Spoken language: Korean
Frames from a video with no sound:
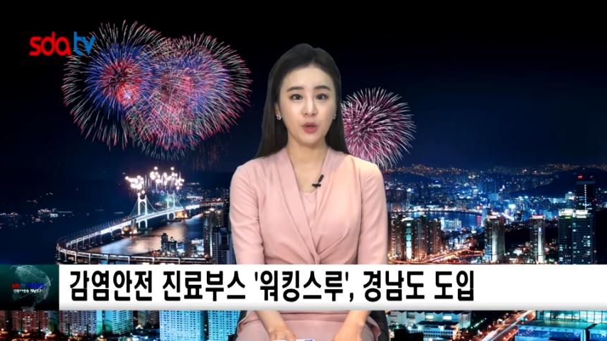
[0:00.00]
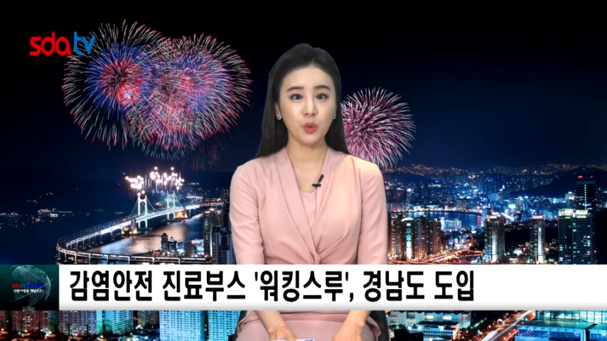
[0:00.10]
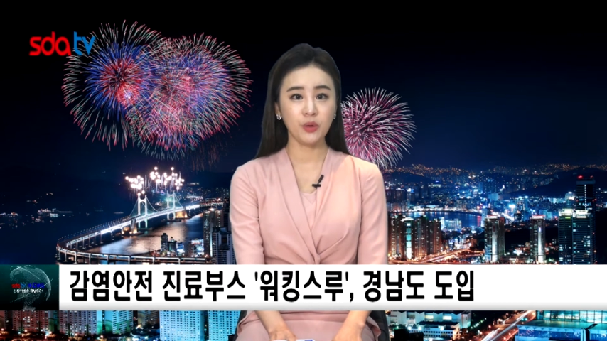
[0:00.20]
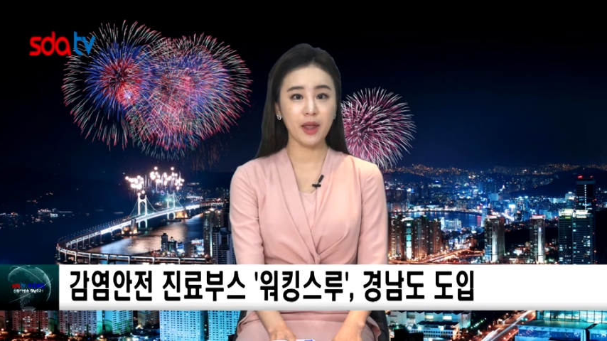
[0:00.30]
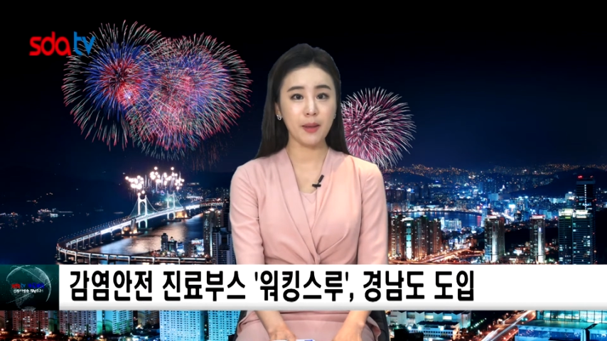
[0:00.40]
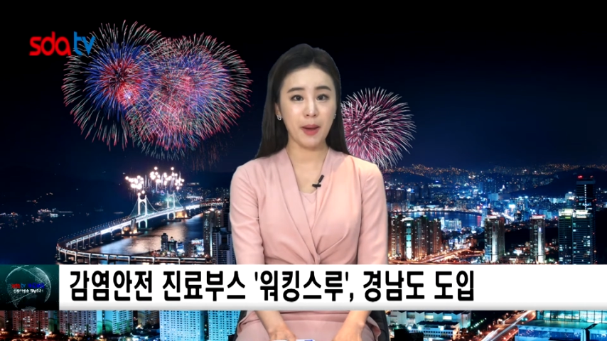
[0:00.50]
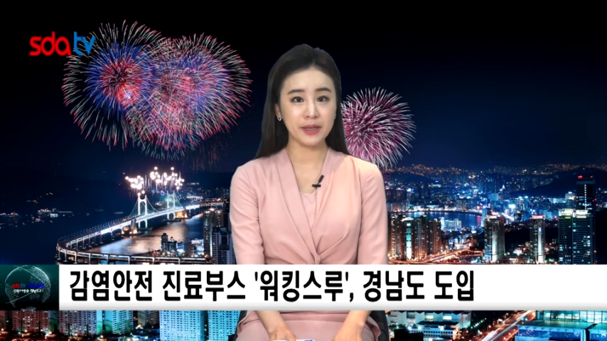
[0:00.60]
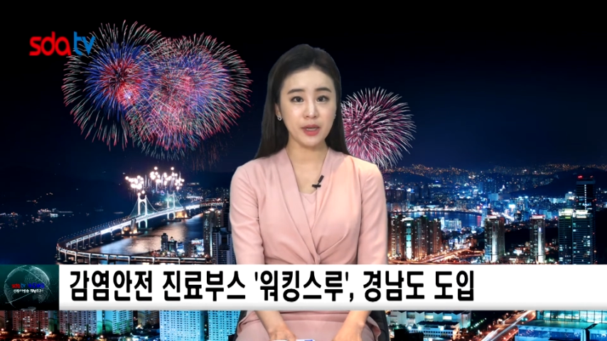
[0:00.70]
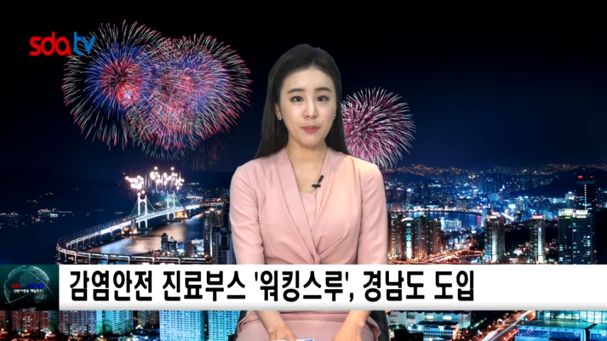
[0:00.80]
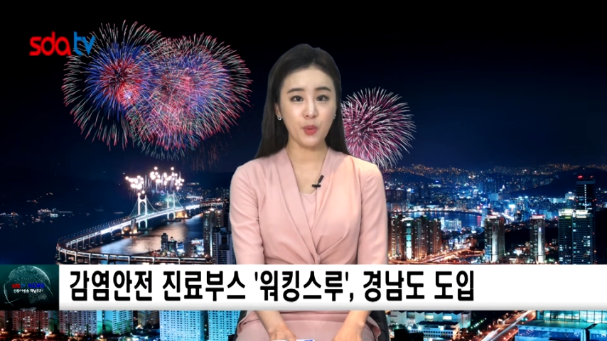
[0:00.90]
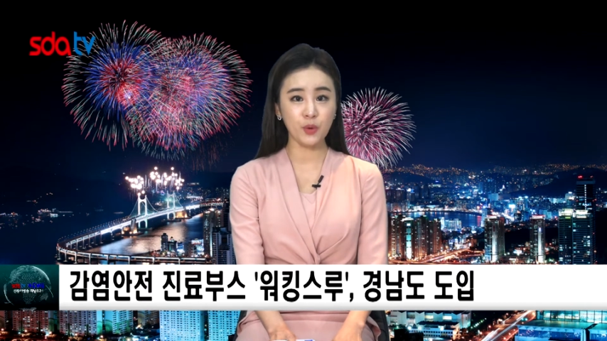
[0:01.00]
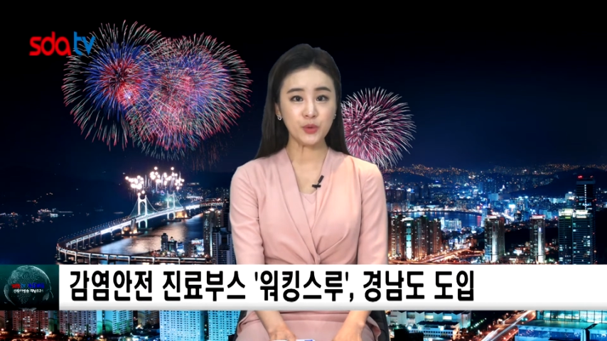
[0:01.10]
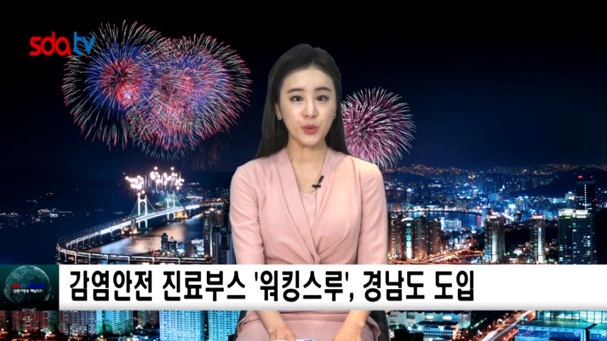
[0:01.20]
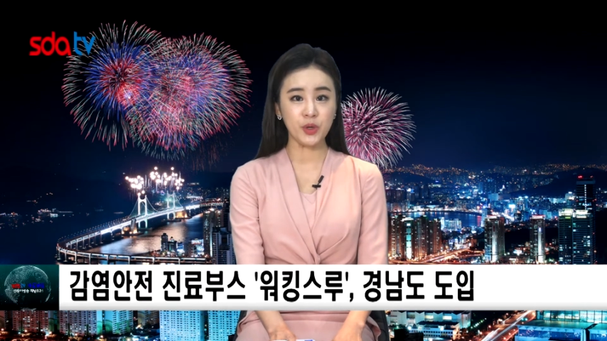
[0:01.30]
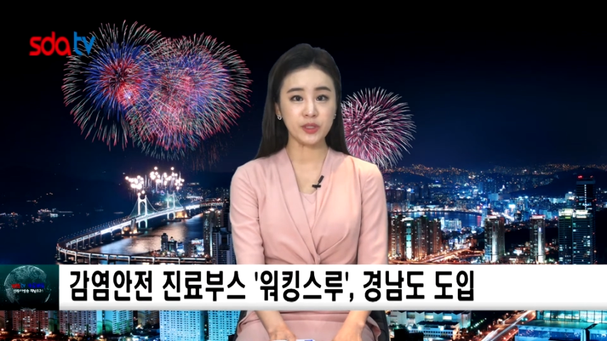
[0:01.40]
도내
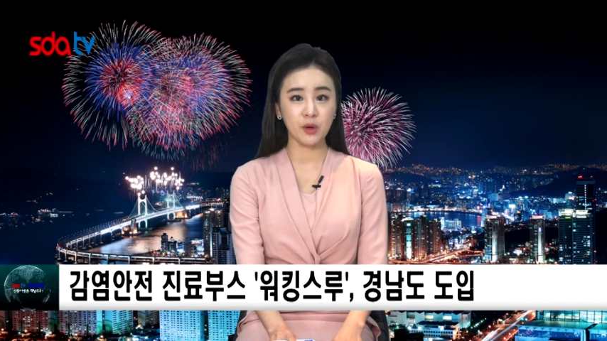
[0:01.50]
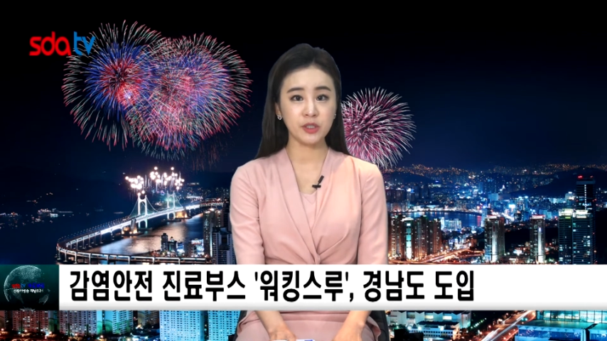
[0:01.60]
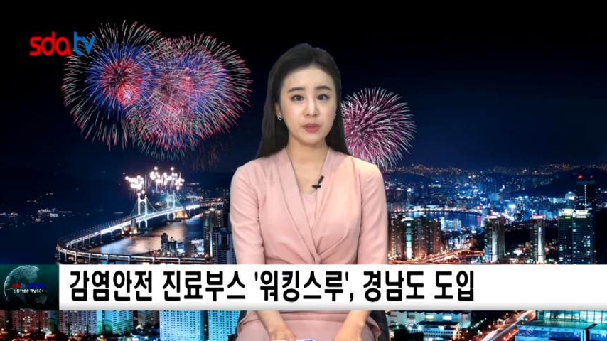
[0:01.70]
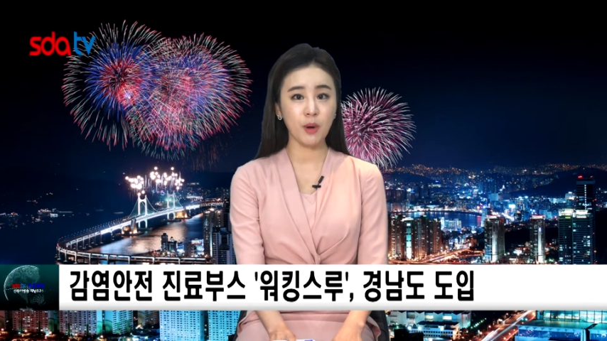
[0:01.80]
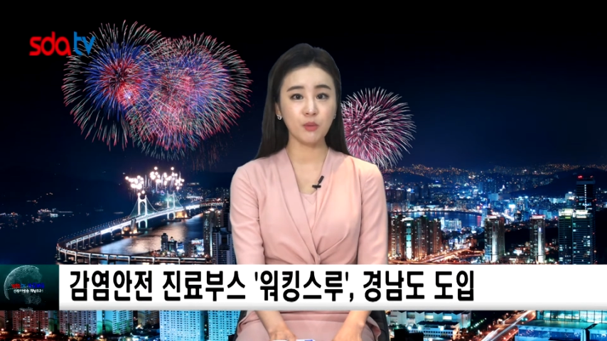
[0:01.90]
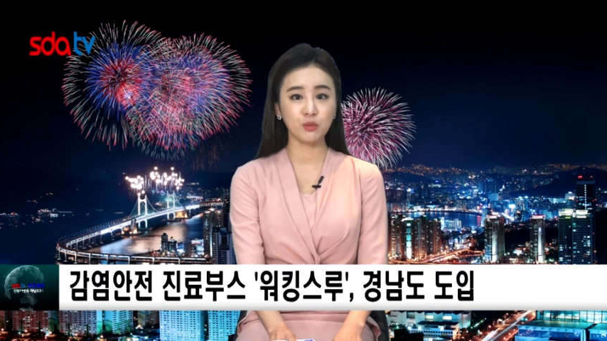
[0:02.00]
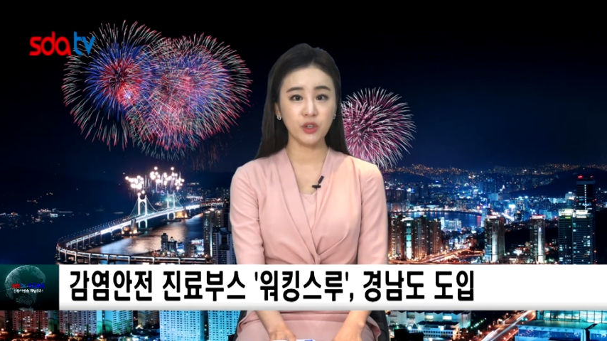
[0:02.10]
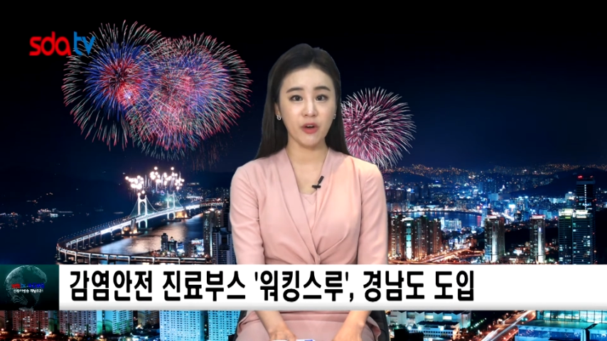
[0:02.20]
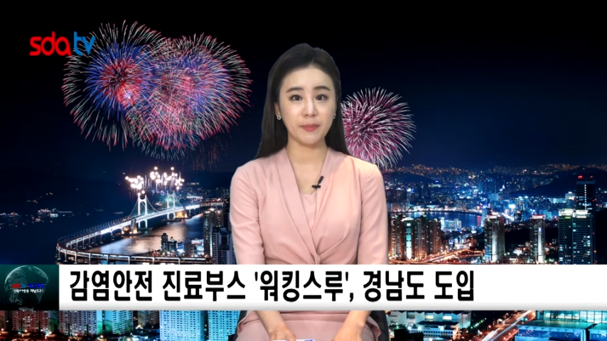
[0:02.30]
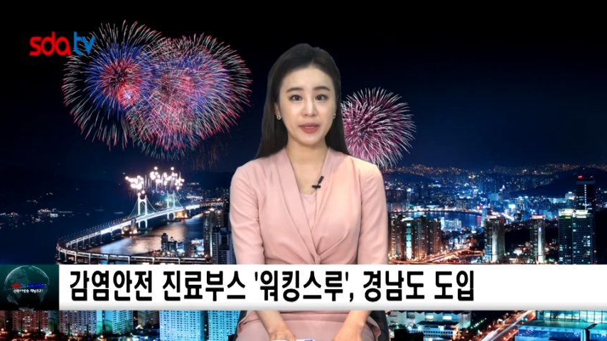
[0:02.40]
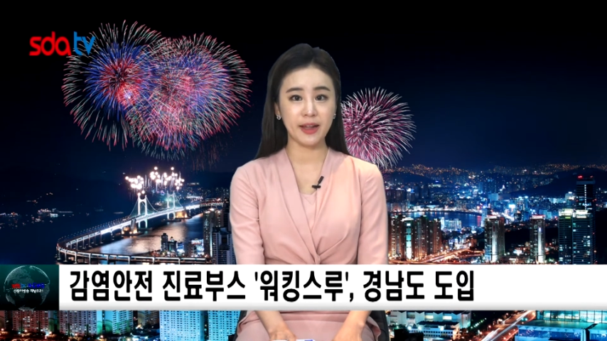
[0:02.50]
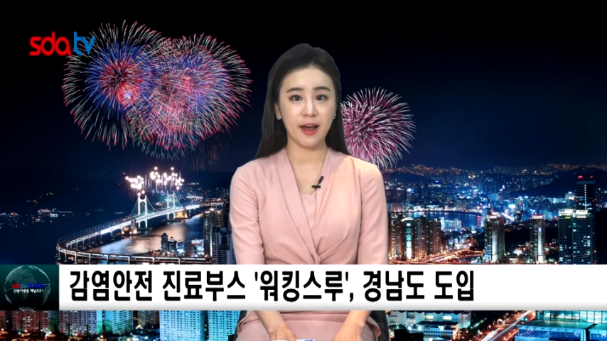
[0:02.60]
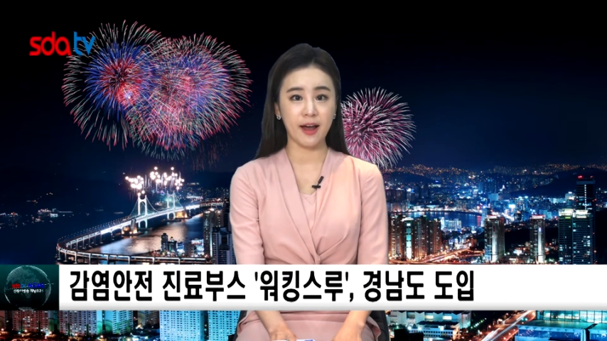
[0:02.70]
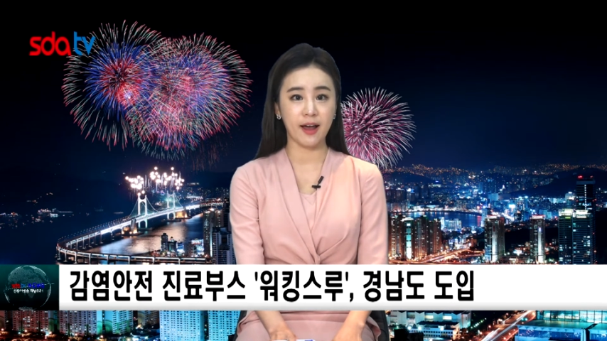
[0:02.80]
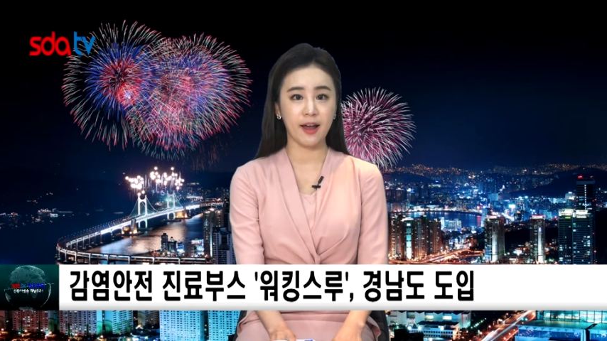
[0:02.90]
마산보건소에서 시범
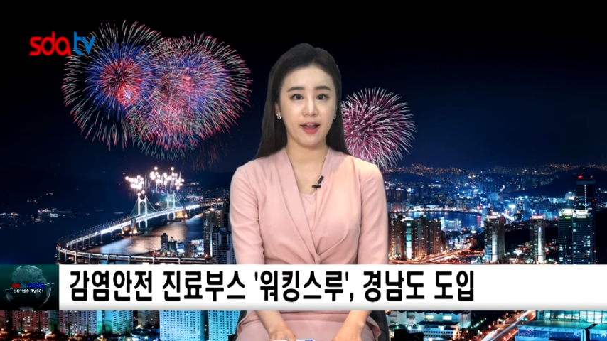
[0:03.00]
운영합니다.